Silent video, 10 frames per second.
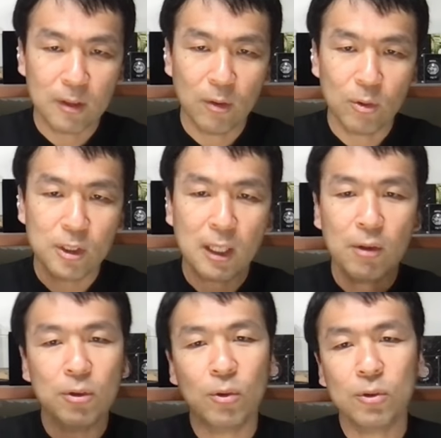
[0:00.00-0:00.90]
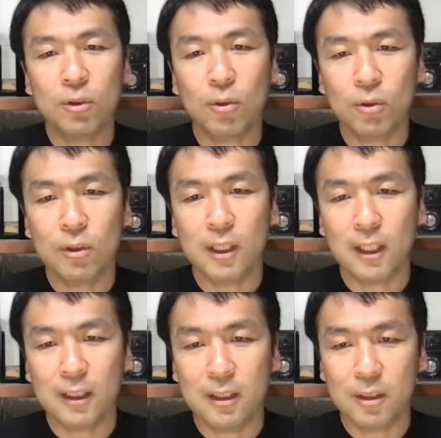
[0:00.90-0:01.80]
お時間を要することには
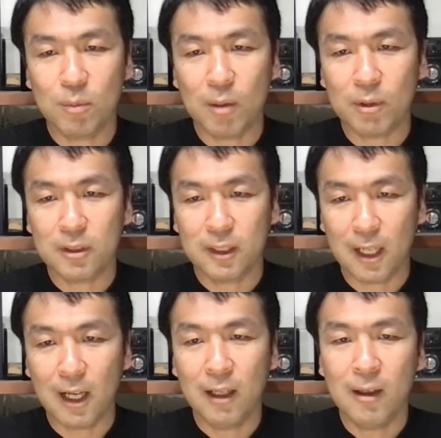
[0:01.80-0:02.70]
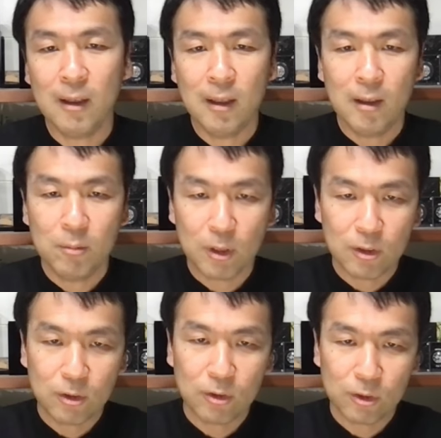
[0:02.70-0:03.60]
なってしまいますが、まあ、
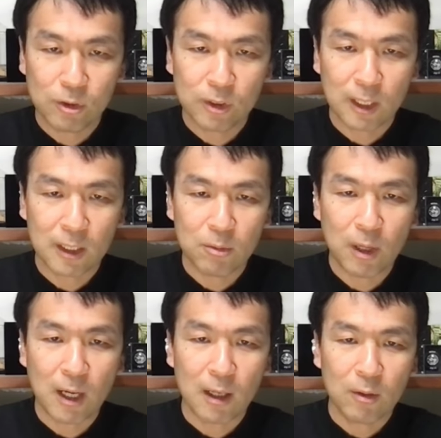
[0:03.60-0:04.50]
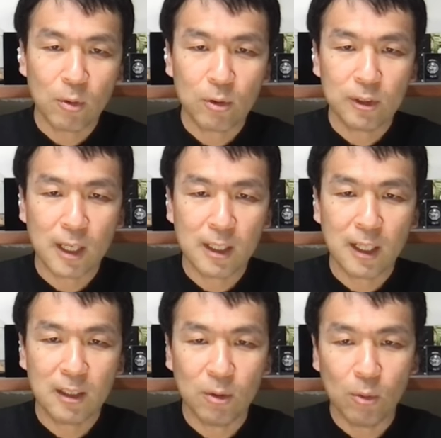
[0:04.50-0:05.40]
入手先は国内
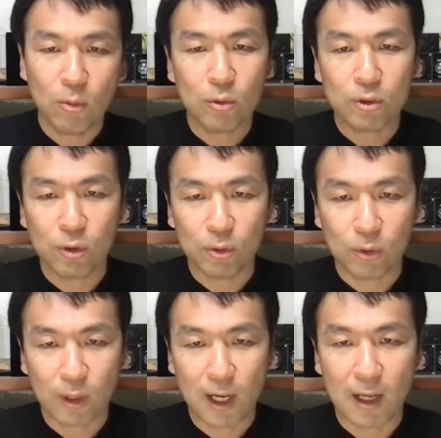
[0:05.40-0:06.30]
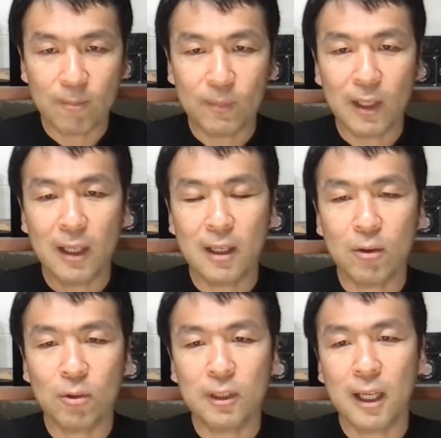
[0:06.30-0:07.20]
外のオークションとか、
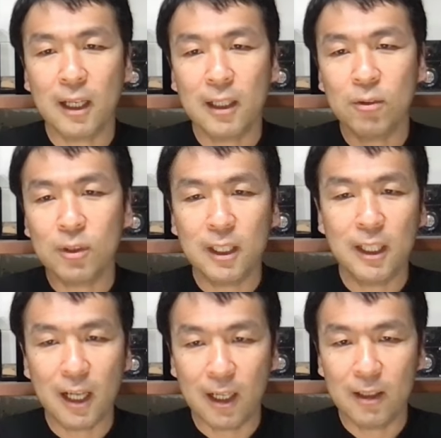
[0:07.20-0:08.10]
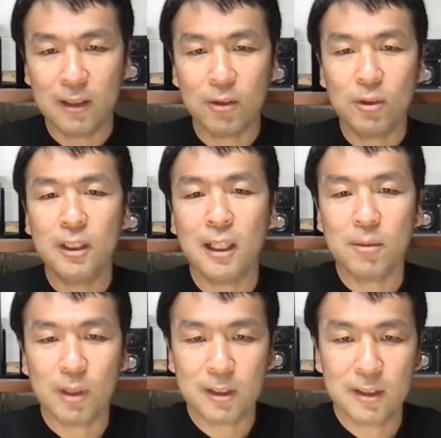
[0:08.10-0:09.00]
えー、国内外のディーラーなどになり
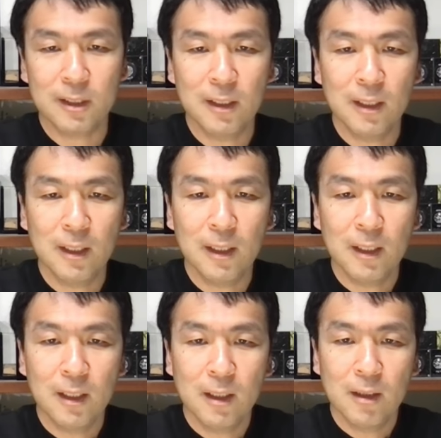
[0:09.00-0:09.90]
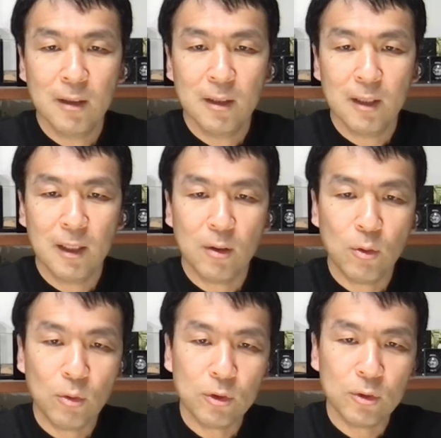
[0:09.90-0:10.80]
ます、えー、
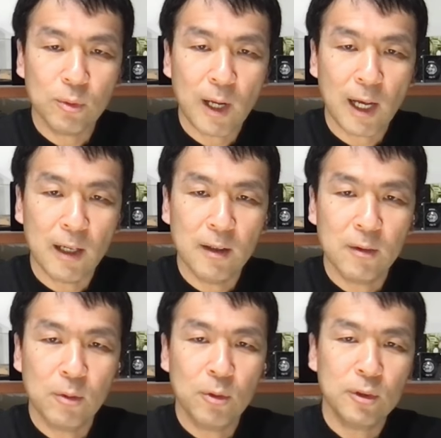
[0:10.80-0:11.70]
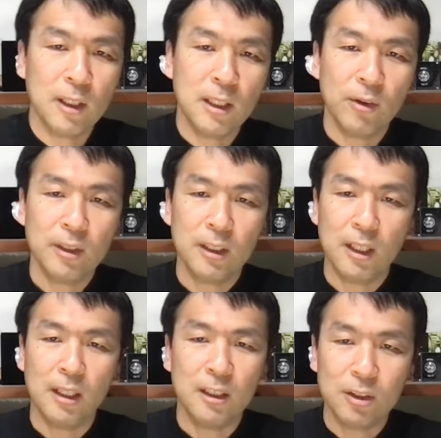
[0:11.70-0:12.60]
コースはご予算に合わせ
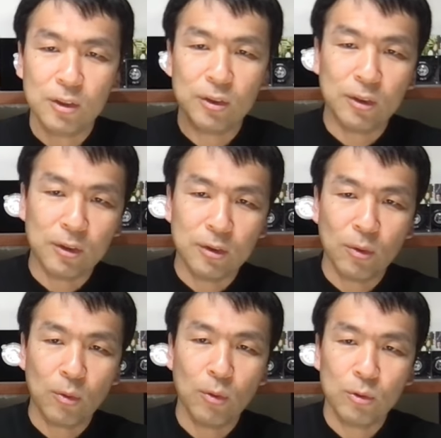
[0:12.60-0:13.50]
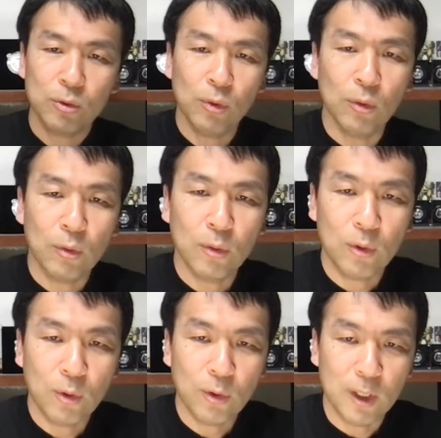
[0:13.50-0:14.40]
て5つのコースをご
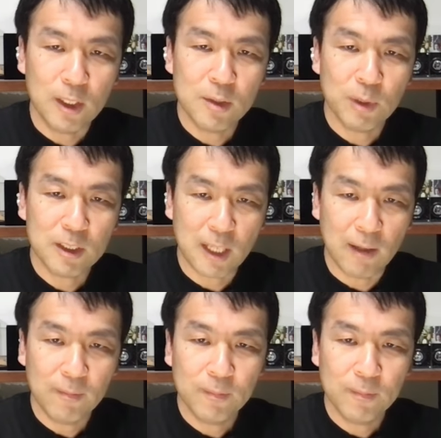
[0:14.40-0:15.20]
用意しました、